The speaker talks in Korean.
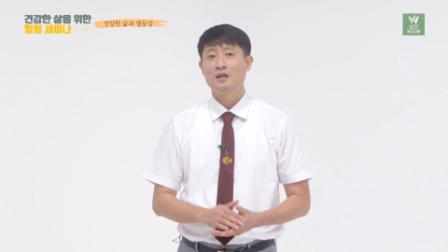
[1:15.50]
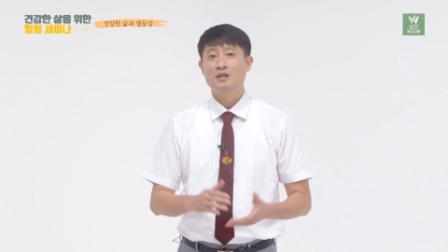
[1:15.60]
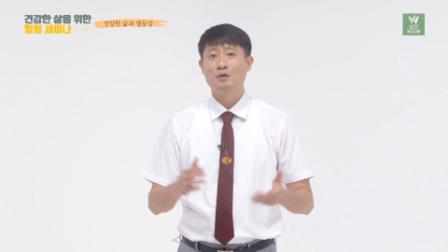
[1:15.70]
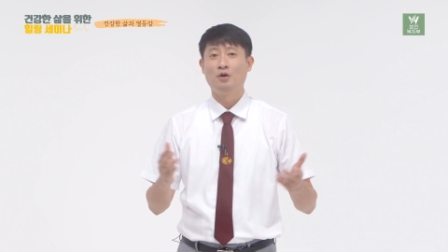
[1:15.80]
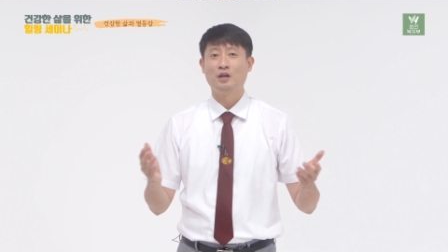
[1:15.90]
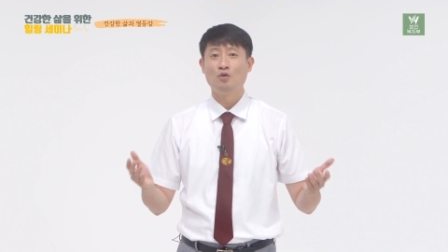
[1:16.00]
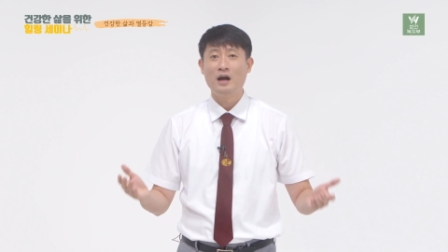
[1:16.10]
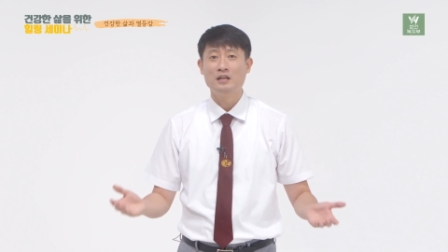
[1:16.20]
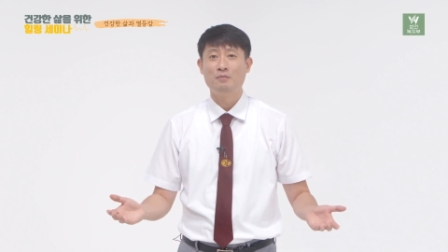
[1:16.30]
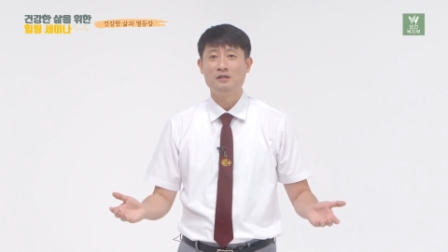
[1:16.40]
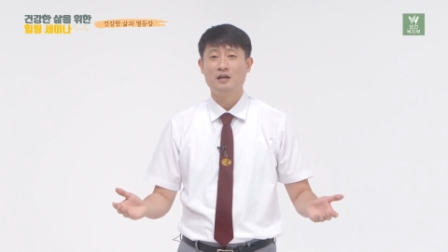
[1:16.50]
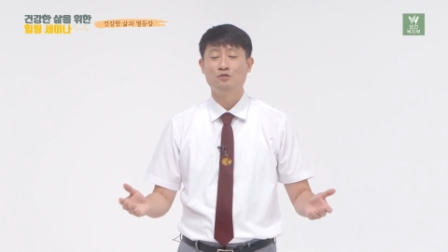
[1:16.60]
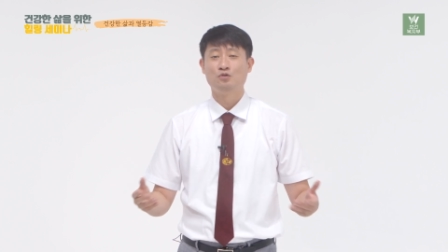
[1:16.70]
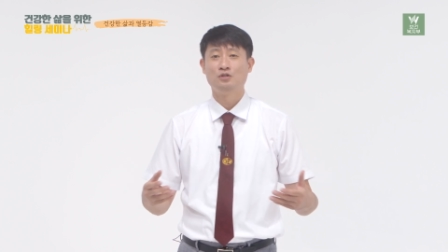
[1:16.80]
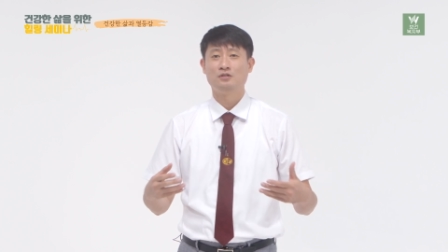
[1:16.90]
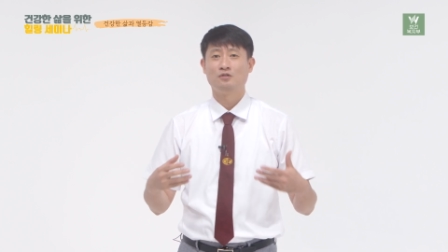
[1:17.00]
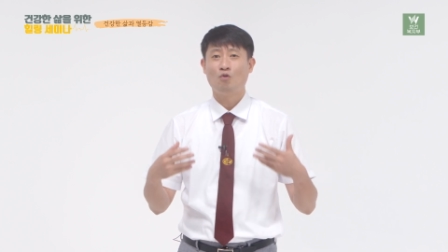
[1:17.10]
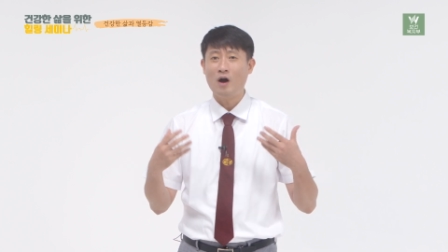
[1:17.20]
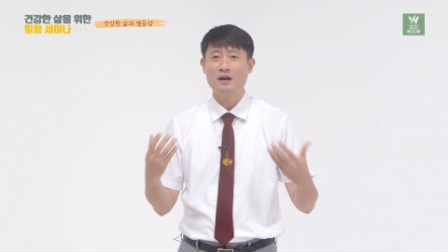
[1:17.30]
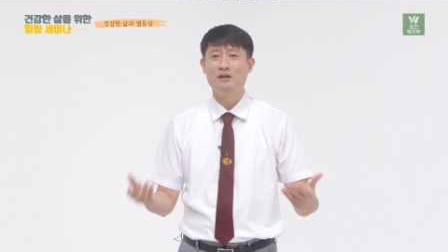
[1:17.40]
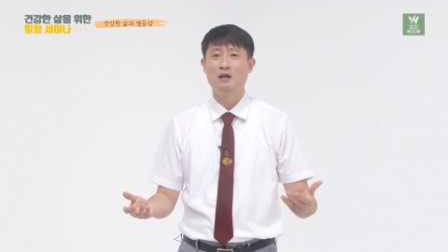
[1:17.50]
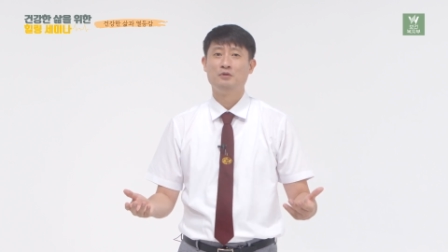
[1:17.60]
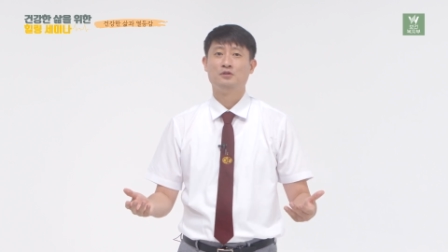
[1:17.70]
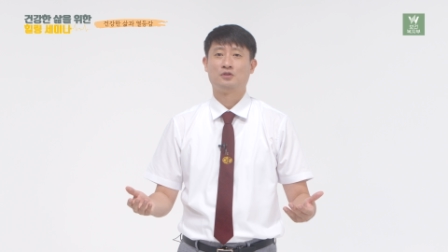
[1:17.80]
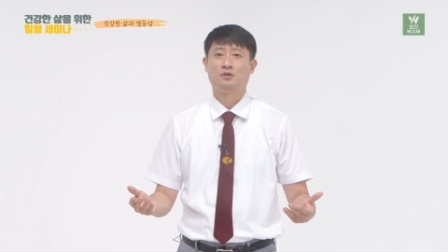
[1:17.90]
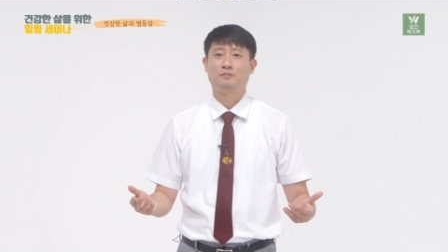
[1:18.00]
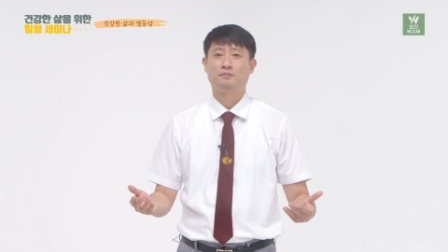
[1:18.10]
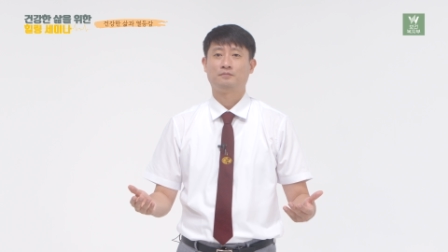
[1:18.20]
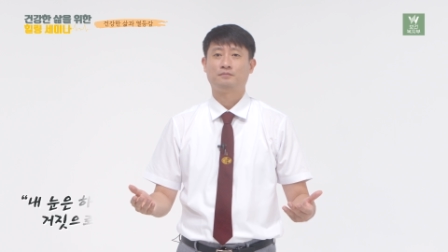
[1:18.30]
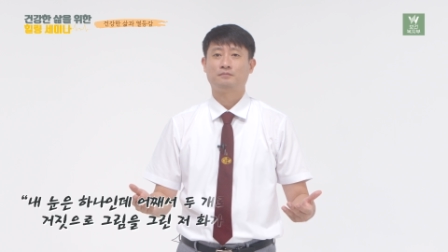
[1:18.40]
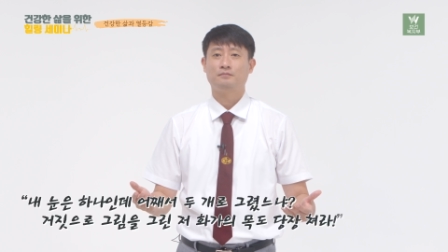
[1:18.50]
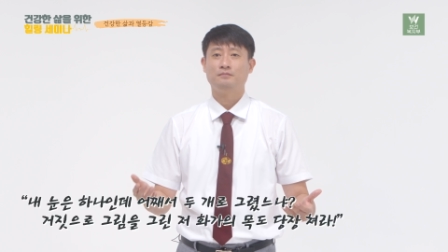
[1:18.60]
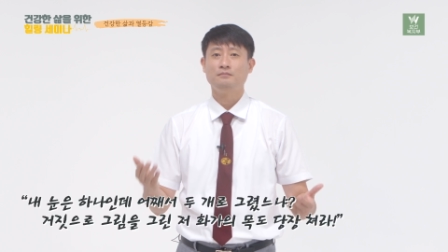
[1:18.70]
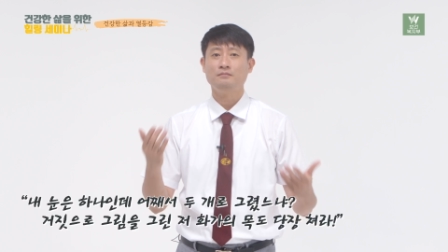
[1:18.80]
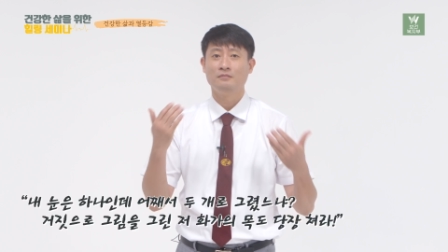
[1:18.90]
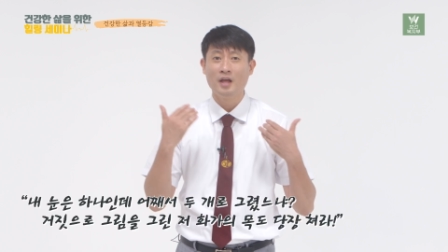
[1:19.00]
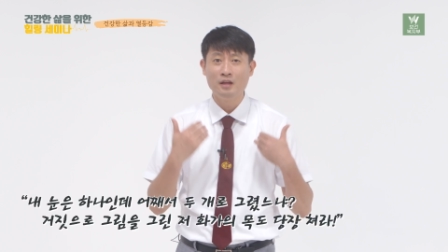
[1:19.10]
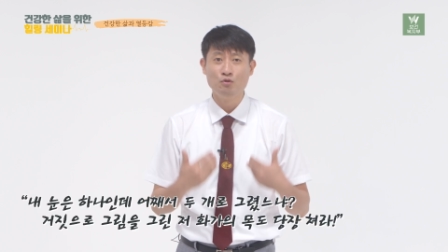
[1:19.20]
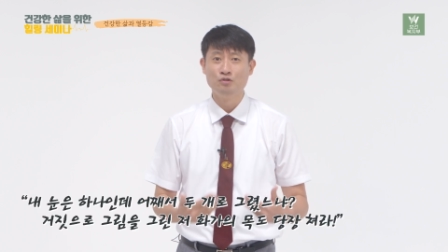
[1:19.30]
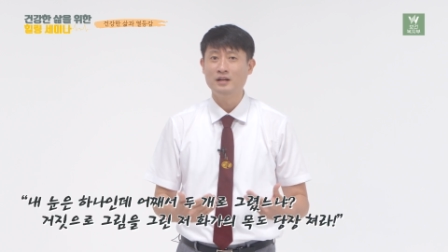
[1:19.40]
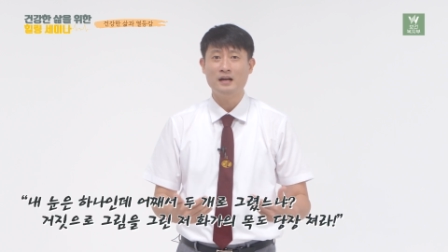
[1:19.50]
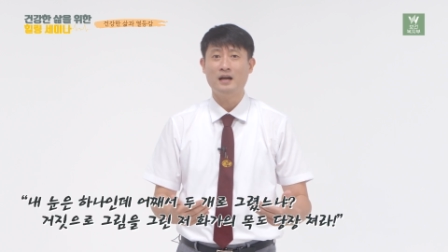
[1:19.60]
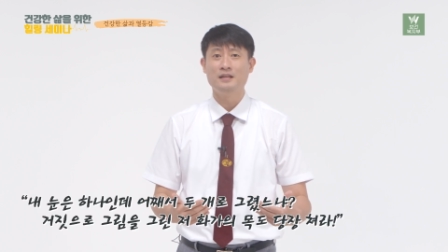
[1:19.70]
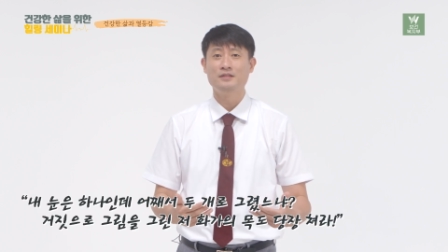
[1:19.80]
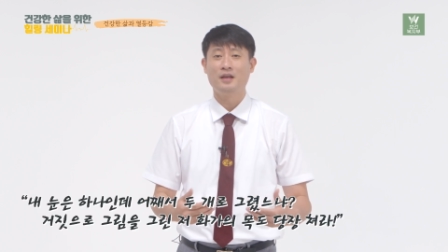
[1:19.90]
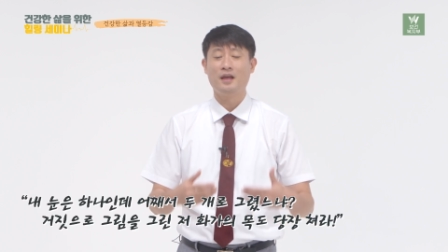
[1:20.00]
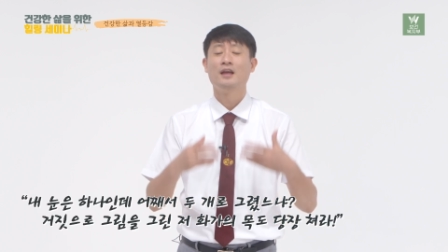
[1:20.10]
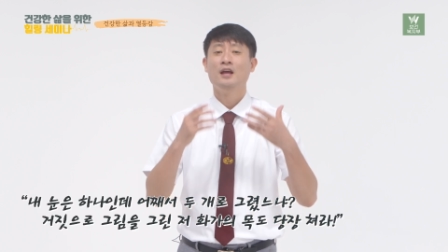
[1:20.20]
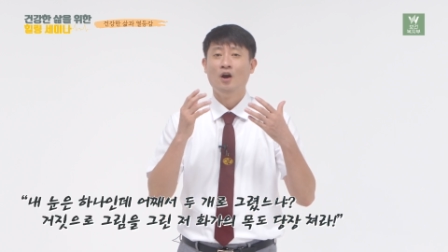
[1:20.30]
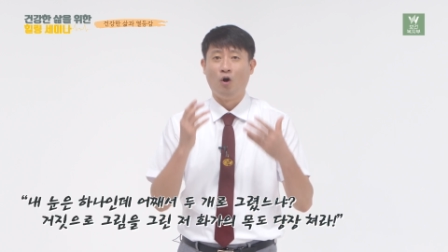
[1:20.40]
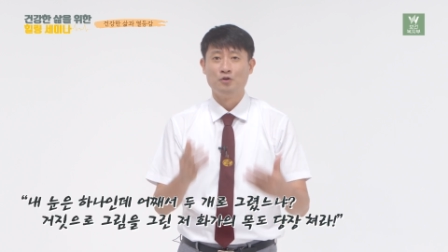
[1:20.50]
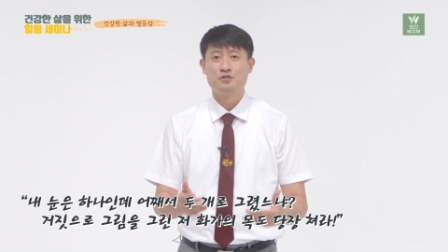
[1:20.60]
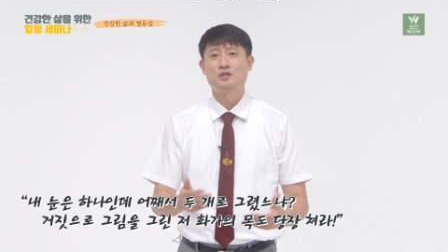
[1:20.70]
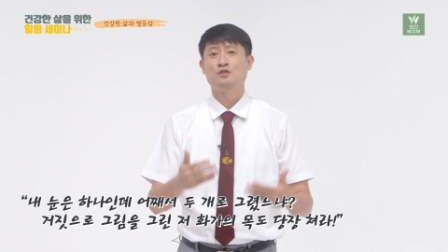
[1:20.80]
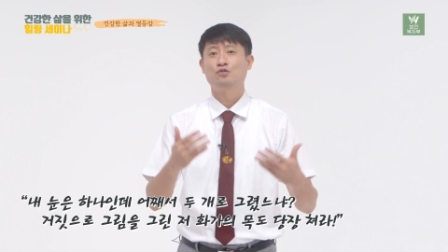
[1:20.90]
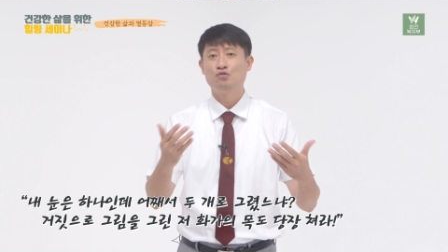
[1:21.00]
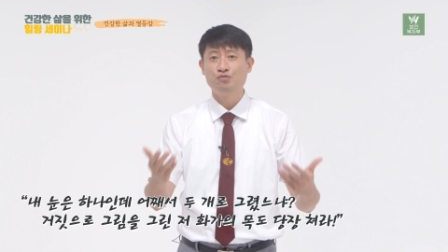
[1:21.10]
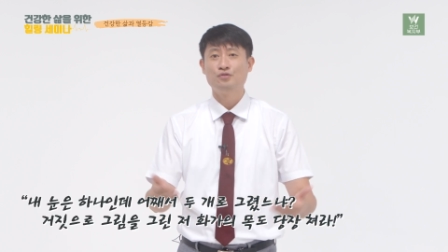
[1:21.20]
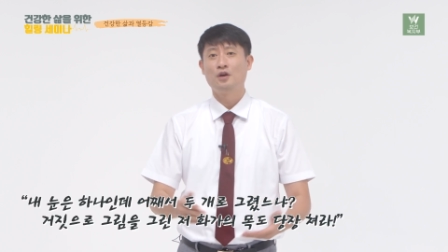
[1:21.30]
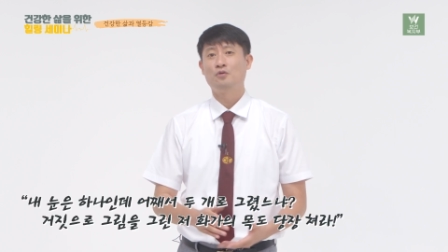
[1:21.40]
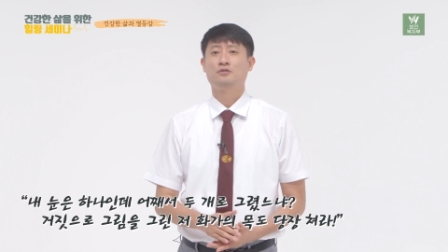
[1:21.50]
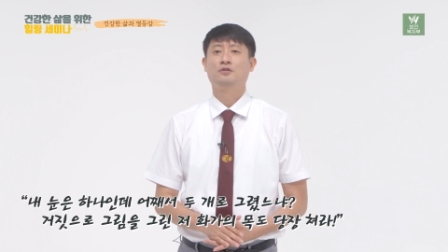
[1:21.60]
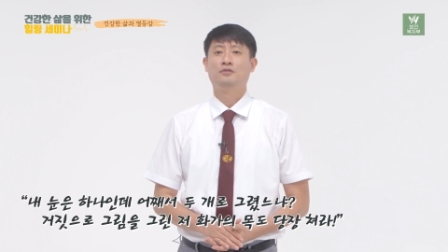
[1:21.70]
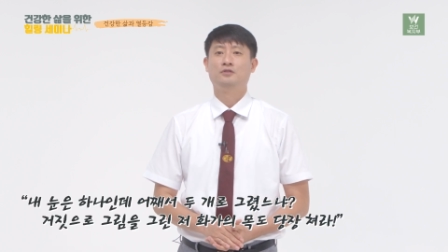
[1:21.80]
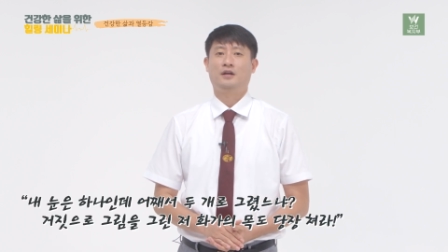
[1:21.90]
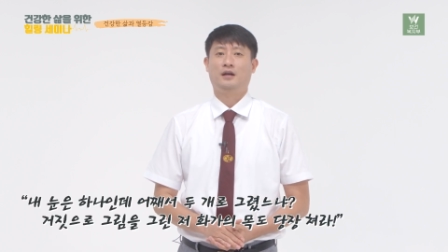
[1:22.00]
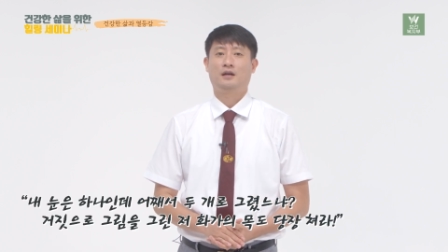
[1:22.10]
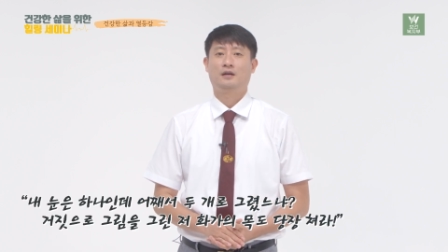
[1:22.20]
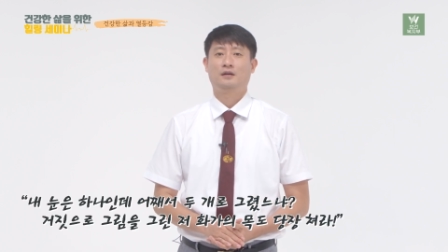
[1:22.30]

이번에도 한니발 장군은 화를 내면서 내 눈은 하나인데 어째서 두 개로 그렸느냐?